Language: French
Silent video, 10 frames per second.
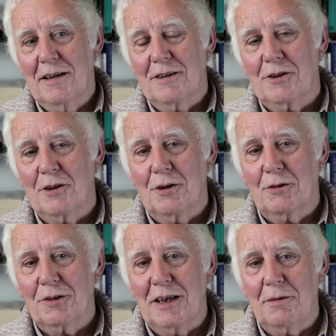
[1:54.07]
ce
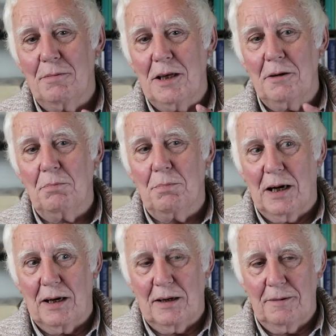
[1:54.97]
dont ils il
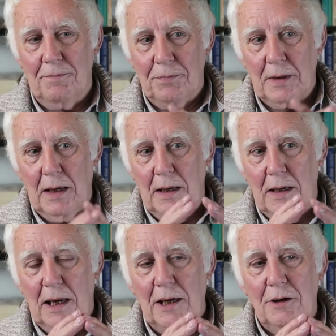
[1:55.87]
parlent.
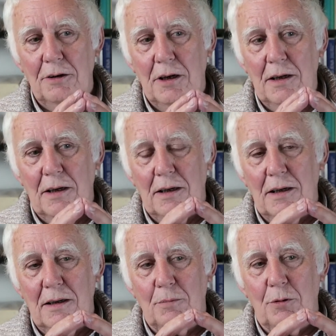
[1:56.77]
Et donc,
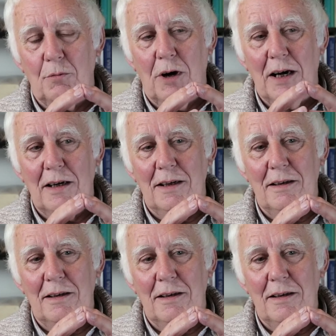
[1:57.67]
pour moi,